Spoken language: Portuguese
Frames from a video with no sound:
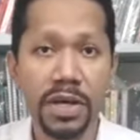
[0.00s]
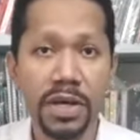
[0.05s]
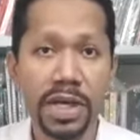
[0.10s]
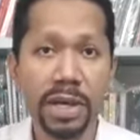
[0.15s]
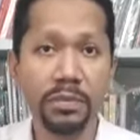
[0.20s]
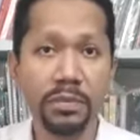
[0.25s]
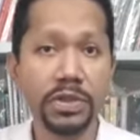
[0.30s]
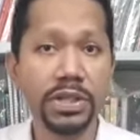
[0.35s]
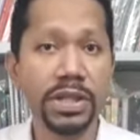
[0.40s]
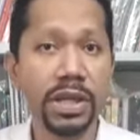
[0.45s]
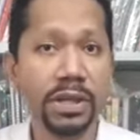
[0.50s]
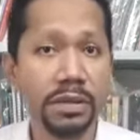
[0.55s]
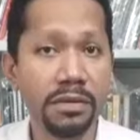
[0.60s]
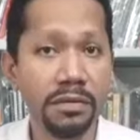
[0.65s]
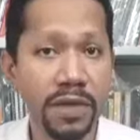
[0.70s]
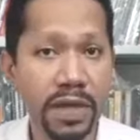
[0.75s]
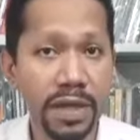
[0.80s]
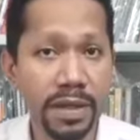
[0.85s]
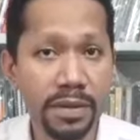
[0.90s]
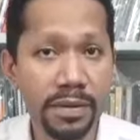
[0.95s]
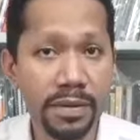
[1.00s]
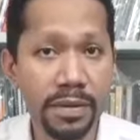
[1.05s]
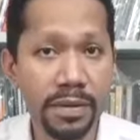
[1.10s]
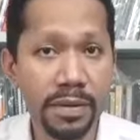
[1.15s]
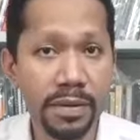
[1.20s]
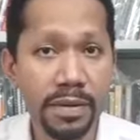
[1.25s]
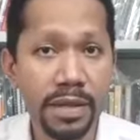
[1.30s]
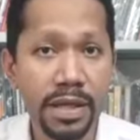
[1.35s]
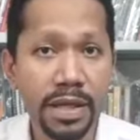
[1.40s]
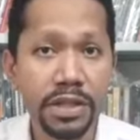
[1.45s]
que muitas
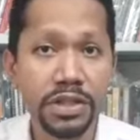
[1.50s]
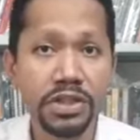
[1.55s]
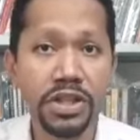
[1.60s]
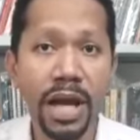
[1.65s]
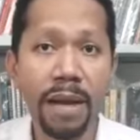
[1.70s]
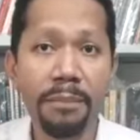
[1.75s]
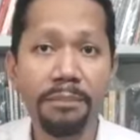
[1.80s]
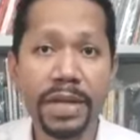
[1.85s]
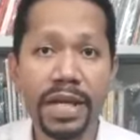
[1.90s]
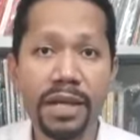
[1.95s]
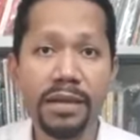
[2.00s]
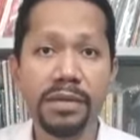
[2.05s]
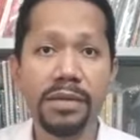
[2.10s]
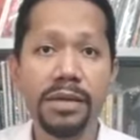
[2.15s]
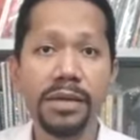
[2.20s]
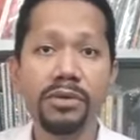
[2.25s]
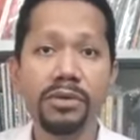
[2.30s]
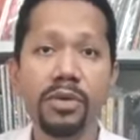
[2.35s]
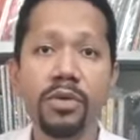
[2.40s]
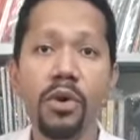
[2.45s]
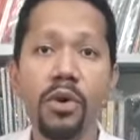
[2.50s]
vezes já apresentam